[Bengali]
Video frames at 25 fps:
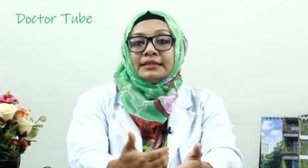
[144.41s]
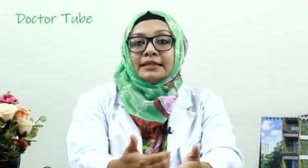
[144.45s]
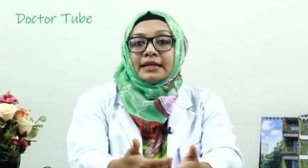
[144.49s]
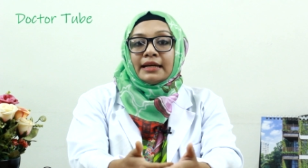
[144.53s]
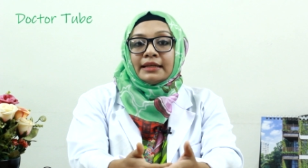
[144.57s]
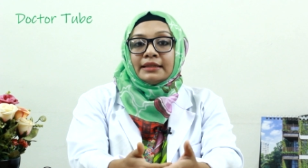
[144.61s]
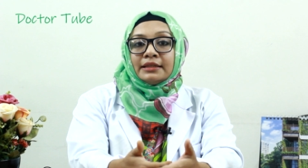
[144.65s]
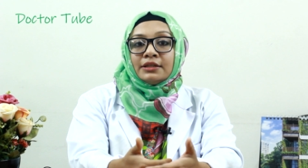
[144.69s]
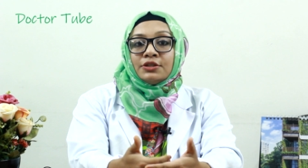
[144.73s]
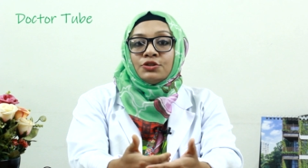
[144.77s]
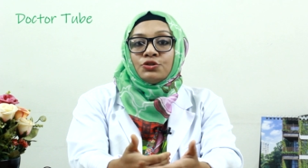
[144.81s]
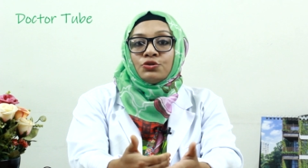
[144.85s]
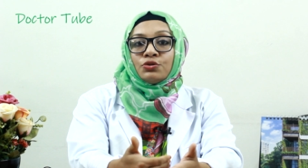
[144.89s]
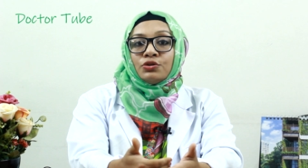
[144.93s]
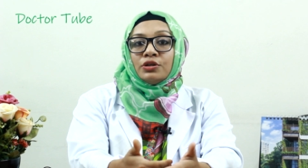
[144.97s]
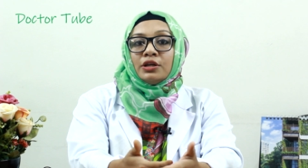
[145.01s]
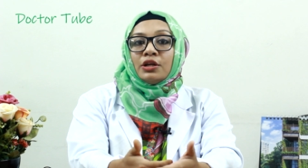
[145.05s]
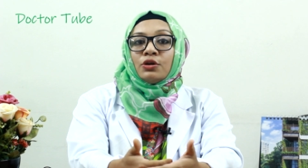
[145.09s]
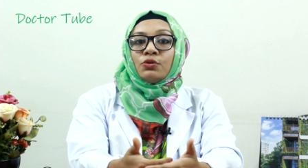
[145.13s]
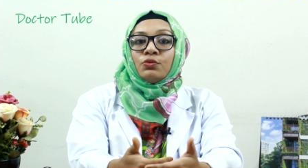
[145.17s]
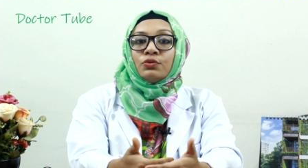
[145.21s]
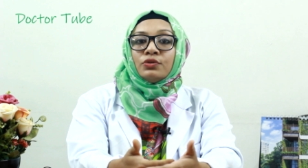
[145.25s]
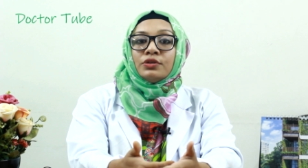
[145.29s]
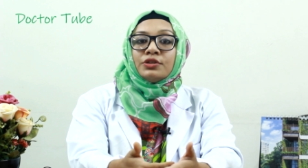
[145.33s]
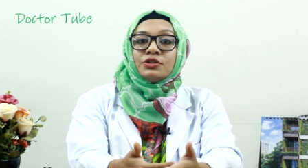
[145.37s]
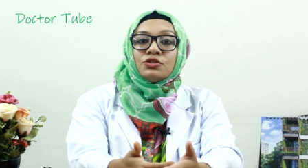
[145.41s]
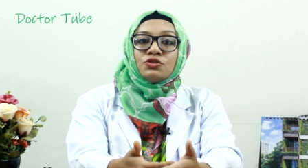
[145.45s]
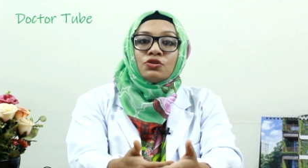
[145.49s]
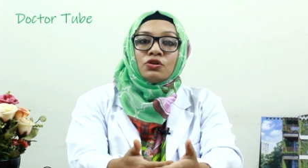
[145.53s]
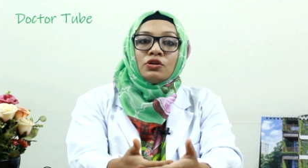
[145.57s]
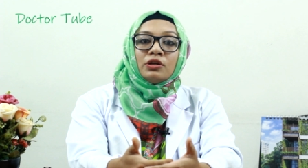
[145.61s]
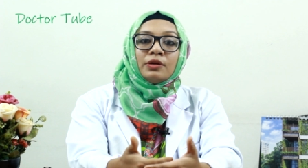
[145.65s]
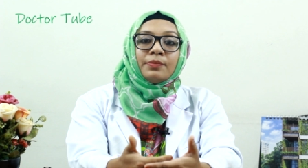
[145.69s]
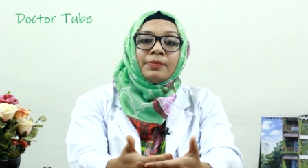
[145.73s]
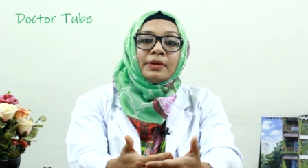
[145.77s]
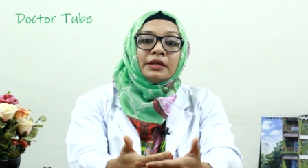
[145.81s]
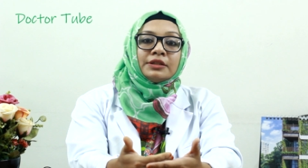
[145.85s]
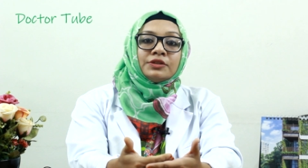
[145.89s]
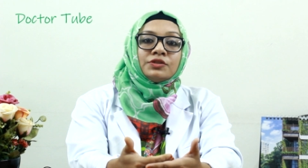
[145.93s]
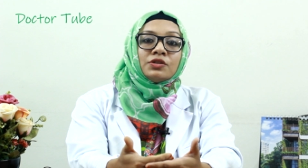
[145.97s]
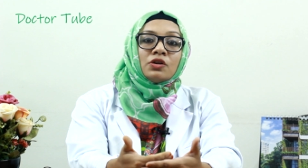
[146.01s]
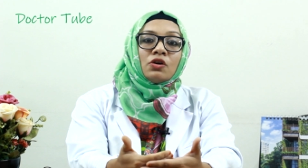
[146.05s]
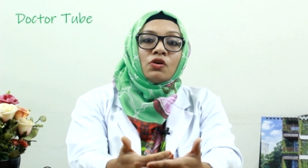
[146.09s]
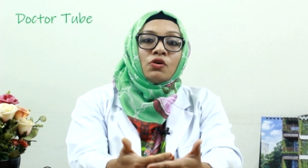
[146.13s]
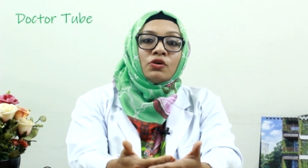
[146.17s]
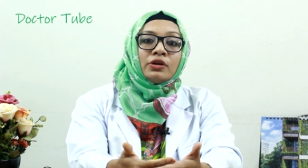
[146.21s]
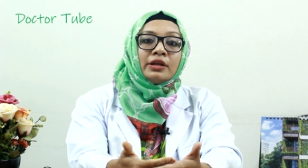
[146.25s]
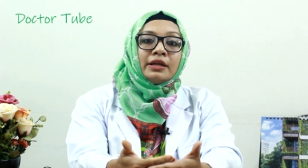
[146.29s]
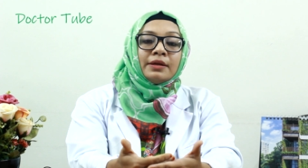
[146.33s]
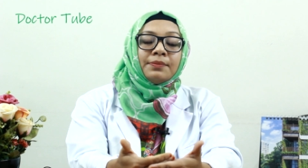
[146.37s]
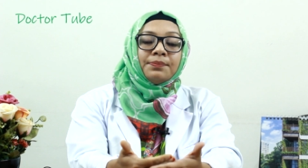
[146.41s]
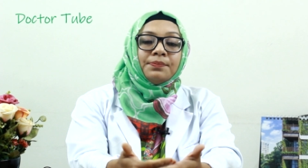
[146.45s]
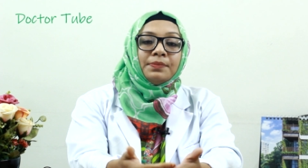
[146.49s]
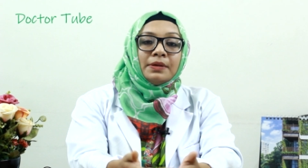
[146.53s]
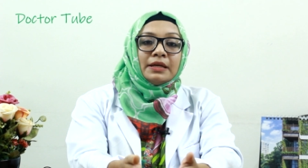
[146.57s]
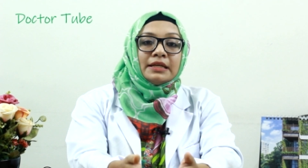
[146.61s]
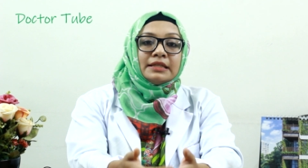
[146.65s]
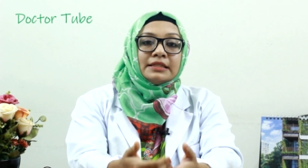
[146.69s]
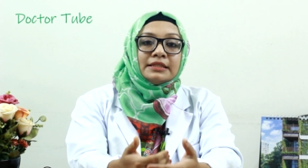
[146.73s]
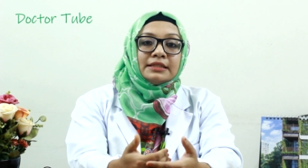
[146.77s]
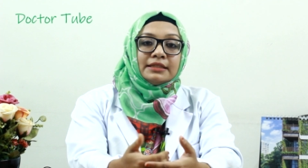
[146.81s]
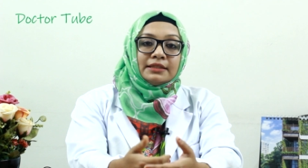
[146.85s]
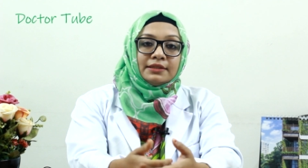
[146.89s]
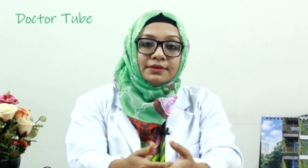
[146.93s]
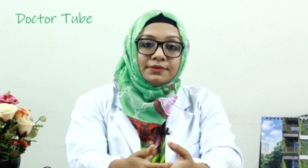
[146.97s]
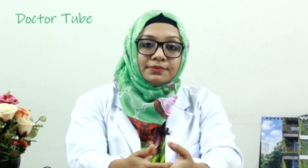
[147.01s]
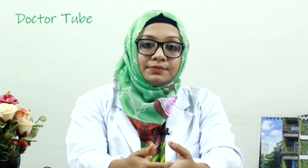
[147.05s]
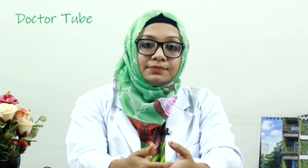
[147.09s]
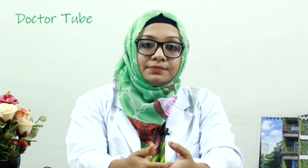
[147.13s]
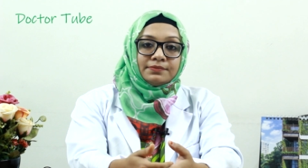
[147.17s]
যাদের শরীরে কোলেস্টেরলের মাত্রা অনেক বেশি